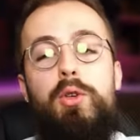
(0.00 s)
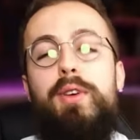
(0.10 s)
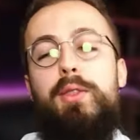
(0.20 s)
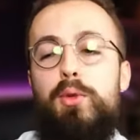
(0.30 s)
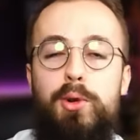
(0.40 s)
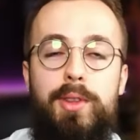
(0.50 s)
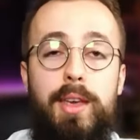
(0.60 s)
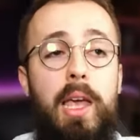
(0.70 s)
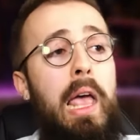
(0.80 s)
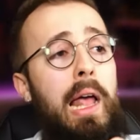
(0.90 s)
va de ton côté.
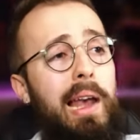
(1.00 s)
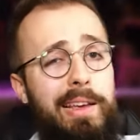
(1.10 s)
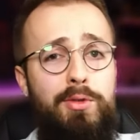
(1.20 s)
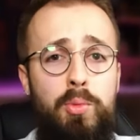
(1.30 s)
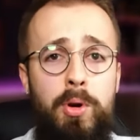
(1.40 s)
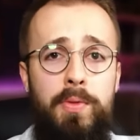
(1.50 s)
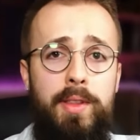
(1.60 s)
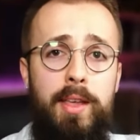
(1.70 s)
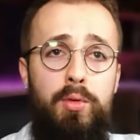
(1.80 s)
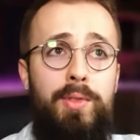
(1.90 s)
Laisse-nous
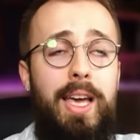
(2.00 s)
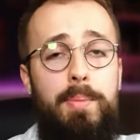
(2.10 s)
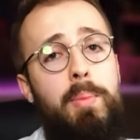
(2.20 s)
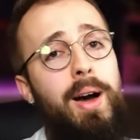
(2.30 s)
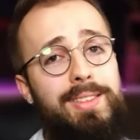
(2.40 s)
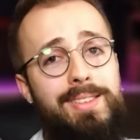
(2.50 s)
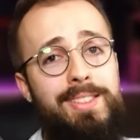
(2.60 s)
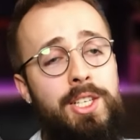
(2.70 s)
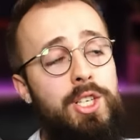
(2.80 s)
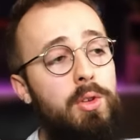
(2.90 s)
profiter. Nous, on a hypé par Assassin's
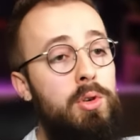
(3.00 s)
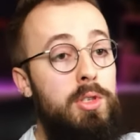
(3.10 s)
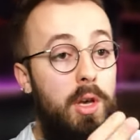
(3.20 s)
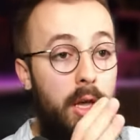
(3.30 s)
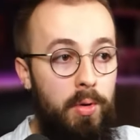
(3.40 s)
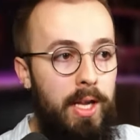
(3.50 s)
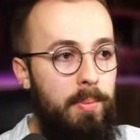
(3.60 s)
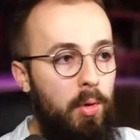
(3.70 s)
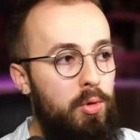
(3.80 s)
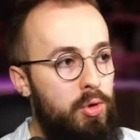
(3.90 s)
Creed Shadows. Et honnêtement,
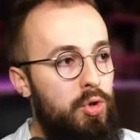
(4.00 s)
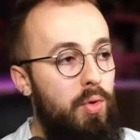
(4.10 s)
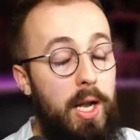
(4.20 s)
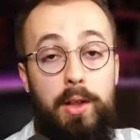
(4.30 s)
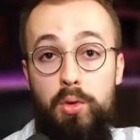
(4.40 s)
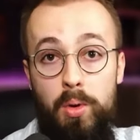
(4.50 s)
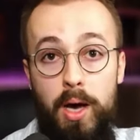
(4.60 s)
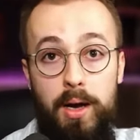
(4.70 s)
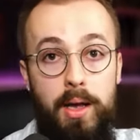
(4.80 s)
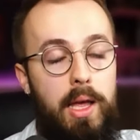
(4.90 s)
de ce que je vois là, de
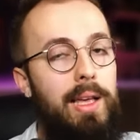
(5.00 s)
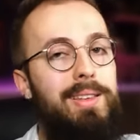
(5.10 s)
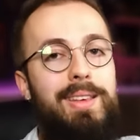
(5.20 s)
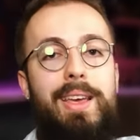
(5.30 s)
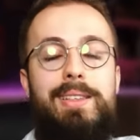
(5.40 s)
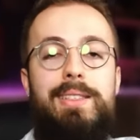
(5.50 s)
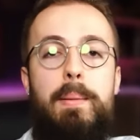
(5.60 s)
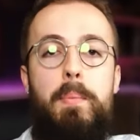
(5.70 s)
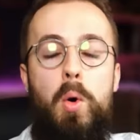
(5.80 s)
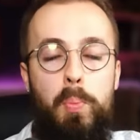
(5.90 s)
1, c'est
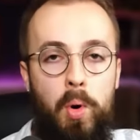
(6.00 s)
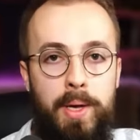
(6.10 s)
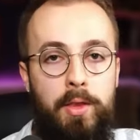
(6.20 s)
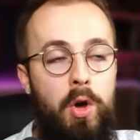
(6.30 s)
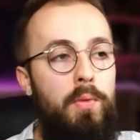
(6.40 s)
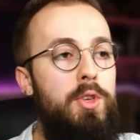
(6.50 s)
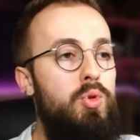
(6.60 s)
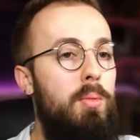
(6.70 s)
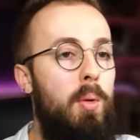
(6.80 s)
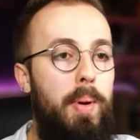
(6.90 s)
extrêmement prometteur
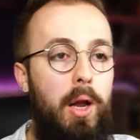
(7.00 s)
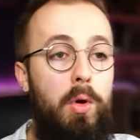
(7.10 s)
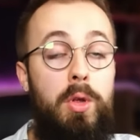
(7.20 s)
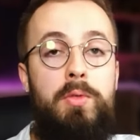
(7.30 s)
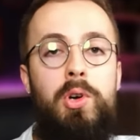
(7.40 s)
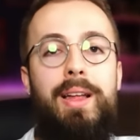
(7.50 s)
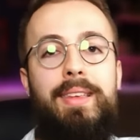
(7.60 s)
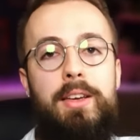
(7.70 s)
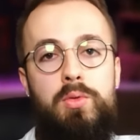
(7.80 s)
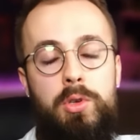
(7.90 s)
visuellement parlant. Et au niveau de
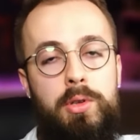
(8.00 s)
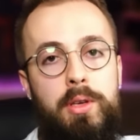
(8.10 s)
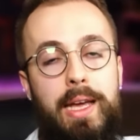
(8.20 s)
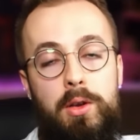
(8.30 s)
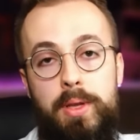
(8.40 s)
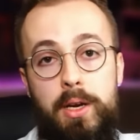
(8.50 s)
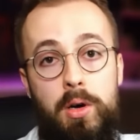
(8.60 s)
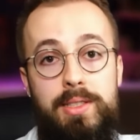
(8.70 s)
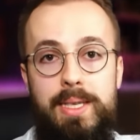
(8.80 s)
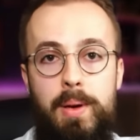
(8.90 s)
l'interaction avec, le décor,
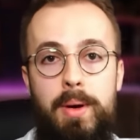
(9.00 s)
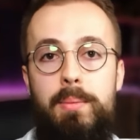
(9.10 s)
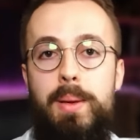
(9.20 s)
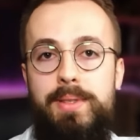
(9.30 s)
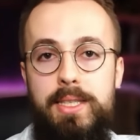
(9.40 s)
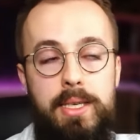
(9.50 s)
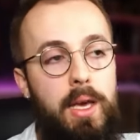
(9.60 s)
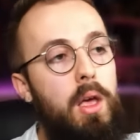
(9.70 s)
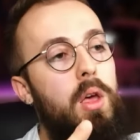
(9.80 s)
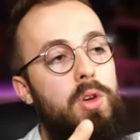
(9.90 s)
c'est pas mal, même si
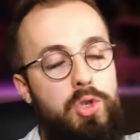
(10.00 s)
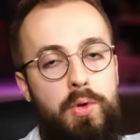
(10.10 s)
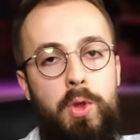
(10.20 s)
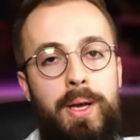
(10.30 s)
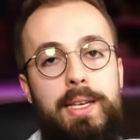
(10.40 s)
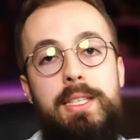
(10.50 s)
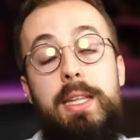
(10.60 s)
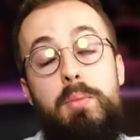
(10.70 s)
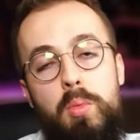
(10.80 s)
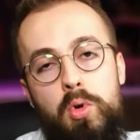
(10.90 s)
Jeux Vidéo Magazine et
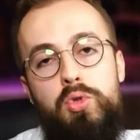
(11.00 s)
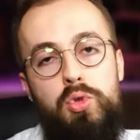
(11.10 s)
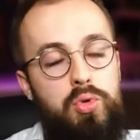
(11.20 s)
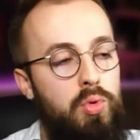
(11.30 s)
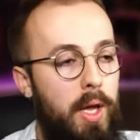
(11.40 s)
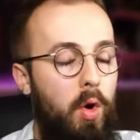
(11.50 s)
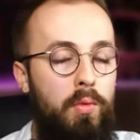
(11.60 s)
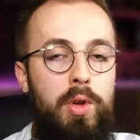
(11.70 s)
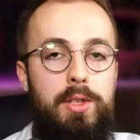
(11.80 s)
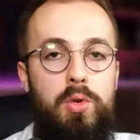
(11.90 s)
Momo, du coup, est revenu
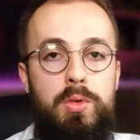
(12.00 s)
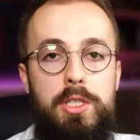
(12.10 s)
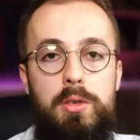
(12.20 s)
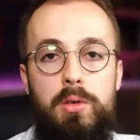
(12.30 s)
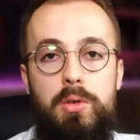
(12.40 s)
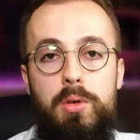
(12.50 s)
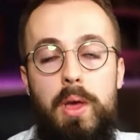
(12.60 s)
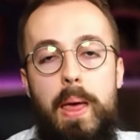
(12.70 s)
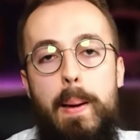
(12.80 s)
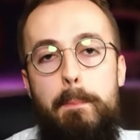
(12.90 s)
là-dessus en disant que
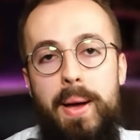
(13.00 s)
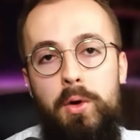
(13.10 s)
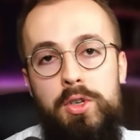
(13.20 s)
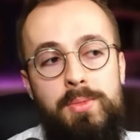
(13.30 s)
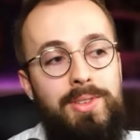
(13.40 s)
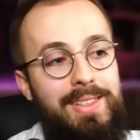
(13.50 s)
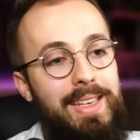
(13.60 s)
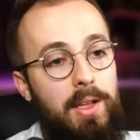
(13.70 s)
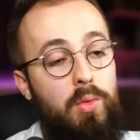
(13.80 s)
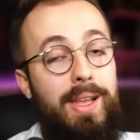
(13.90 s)
malheureusement,
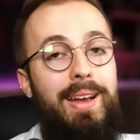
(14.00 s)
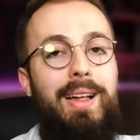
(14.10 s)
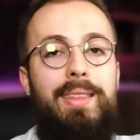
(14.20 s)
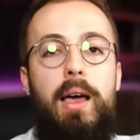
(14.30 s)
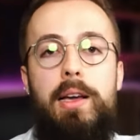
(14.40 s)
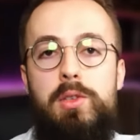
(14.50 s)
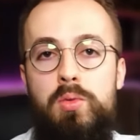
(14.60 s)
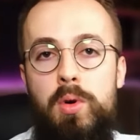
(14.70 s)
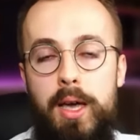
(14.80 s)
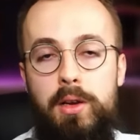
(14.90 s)
certes, on a de l'interaction
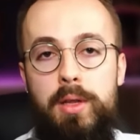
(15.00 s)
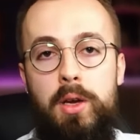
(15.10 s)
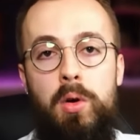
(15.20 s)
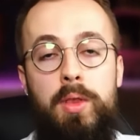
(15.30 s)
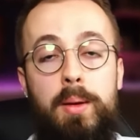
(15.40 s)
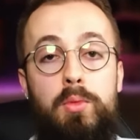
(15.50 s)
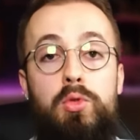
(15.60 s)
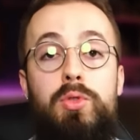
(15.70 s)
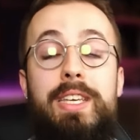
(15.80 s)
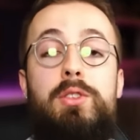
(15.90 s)
avec le décor en termes de
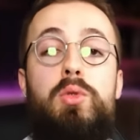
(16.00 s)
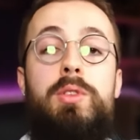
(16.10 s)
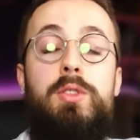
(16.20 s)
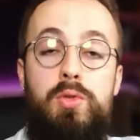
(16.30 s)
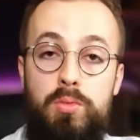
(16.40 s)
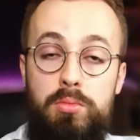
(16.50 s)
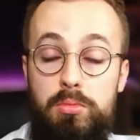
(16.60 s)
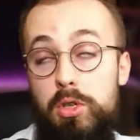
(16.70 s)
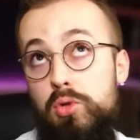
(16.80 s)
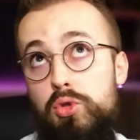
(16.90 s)
destruction
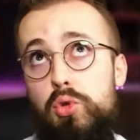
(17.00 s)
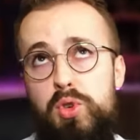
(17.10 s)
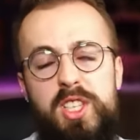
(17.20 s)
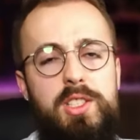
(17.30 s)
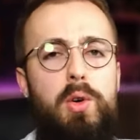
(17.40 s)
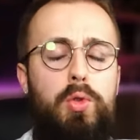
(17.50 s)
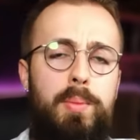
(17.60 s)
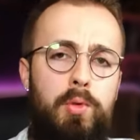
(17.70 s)
Destruction, oui, ça se dit en termes de